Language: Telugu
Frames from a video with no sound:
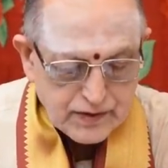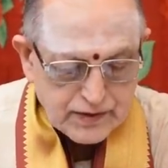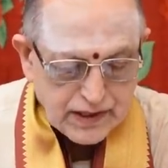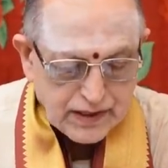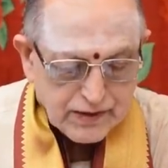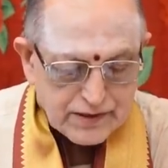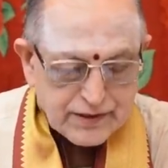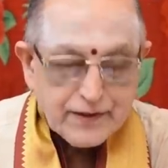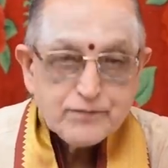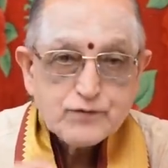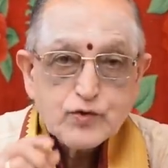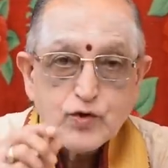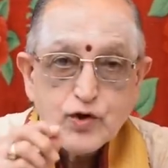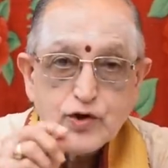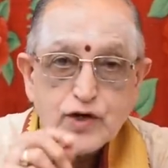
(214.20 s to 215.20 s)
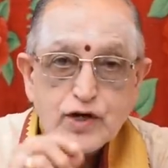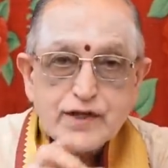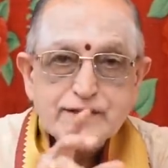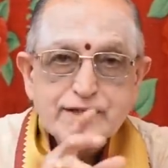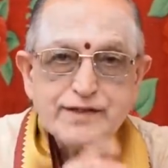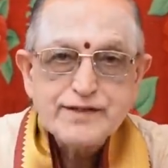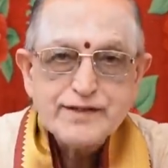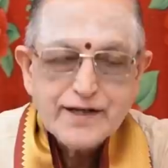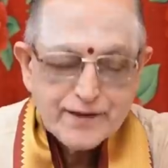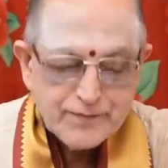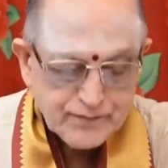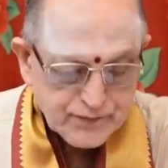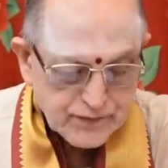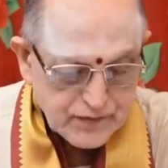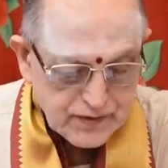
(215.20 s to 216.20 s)
తర్వాత గురు యొక్క సంచారం
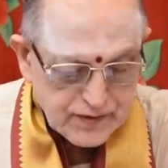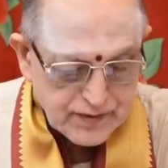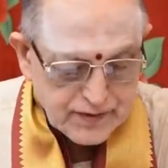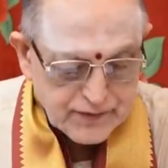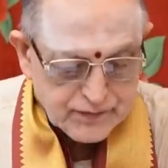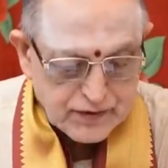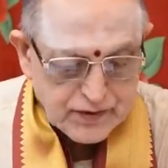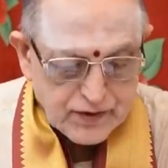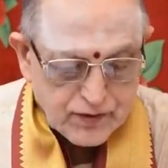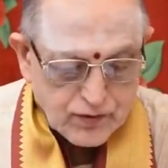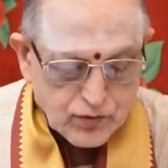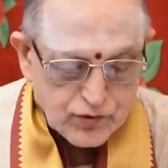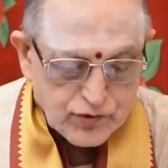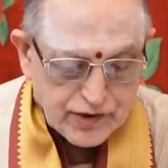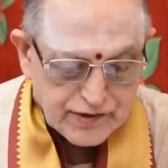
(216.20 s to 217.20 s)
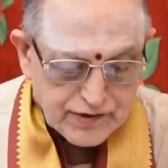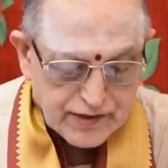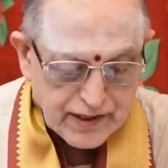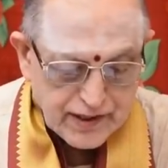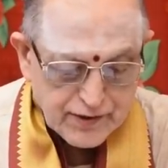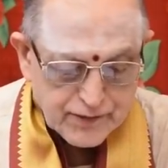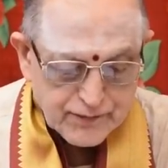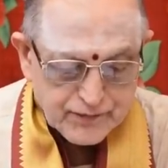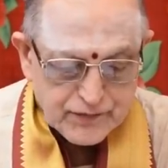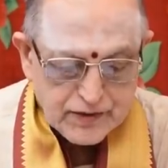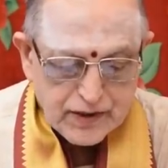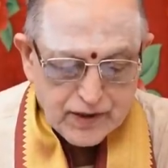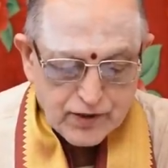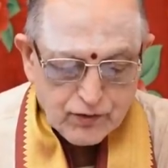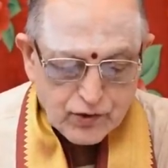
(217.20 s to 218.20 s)
గురు సంచారం
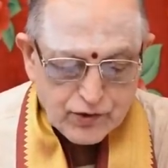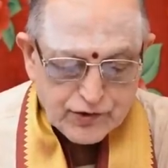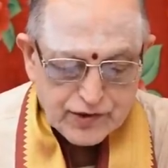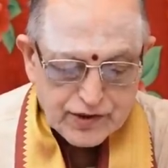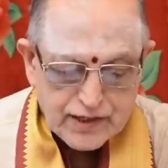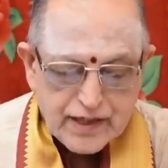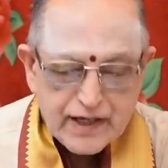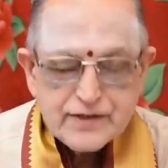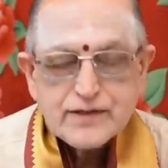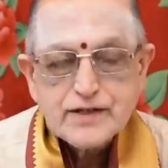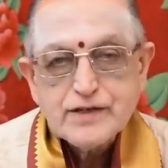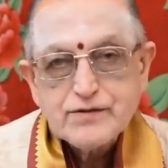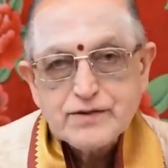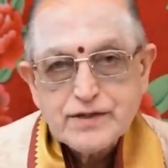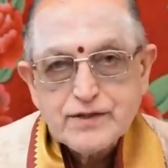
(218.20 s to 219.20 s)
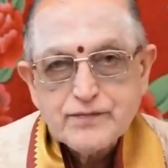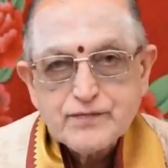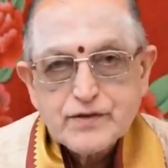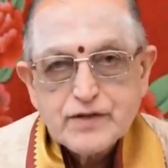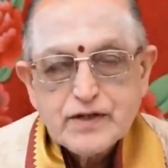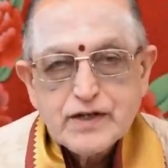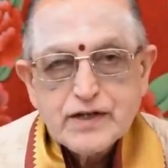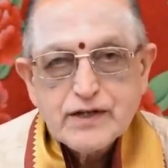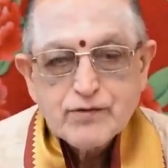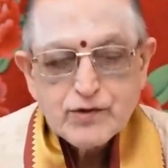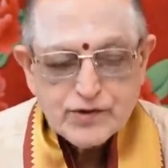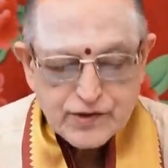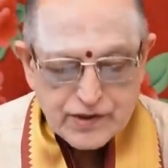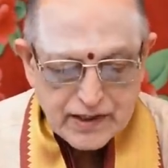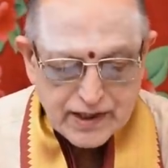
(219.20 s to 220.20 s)
వృశ్చిక రాశిలో ఉంది
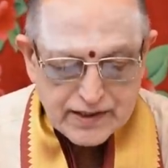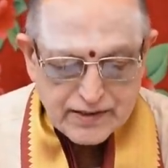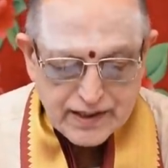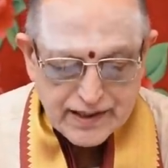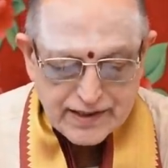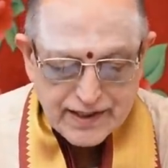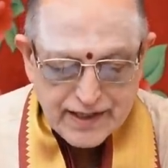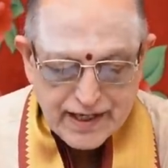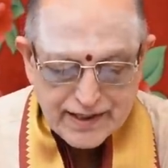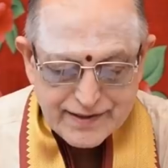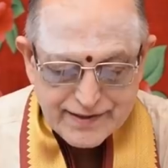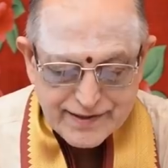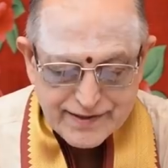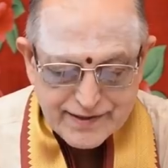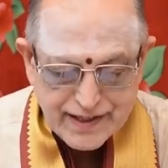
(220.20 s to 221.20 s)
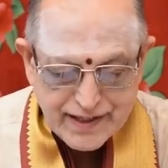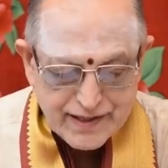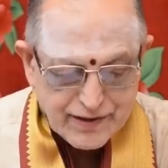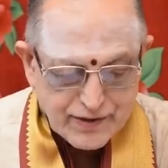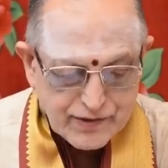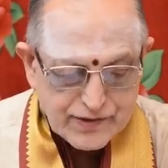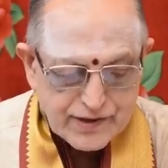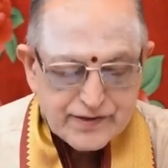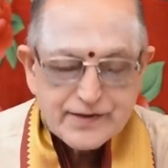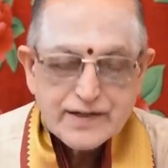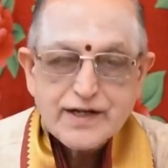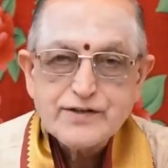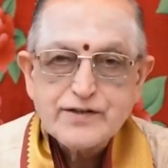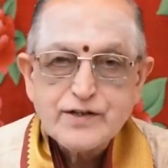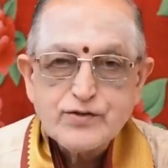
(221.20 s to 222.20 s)
వృశ్చిక రాశిలో అంటే రాజ్యస్థానంలో
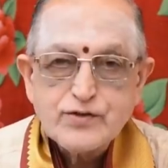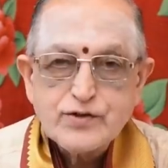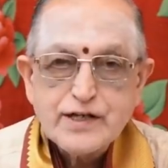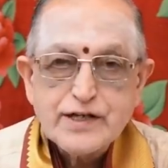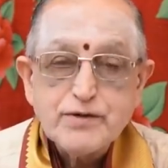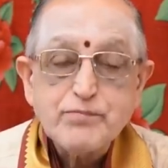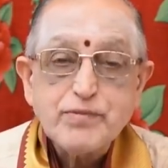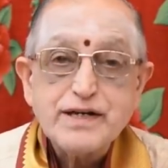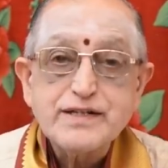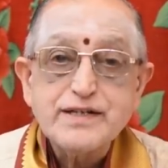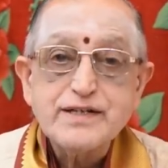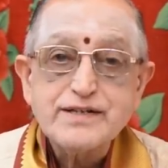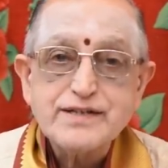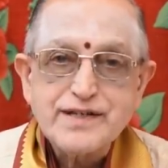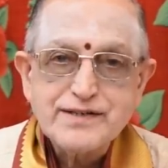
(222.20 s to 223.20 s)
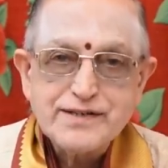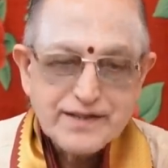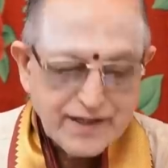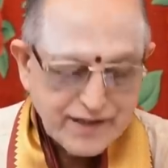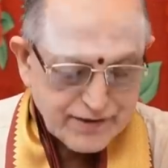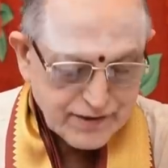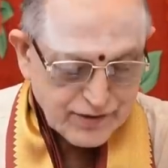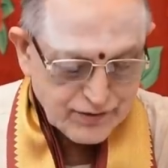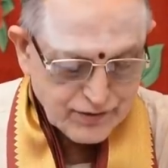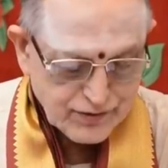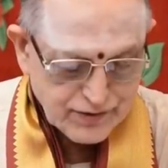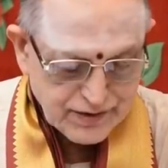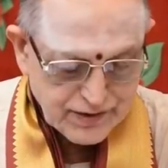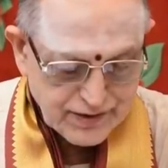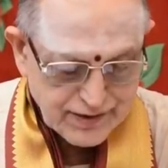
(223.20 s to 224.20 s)
సంచారం జరుగుతుంది అంటే పదింటి సంచారం
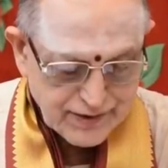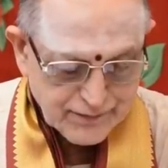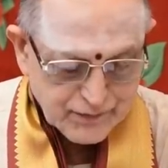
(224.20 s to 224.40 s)
జరుగుతుంది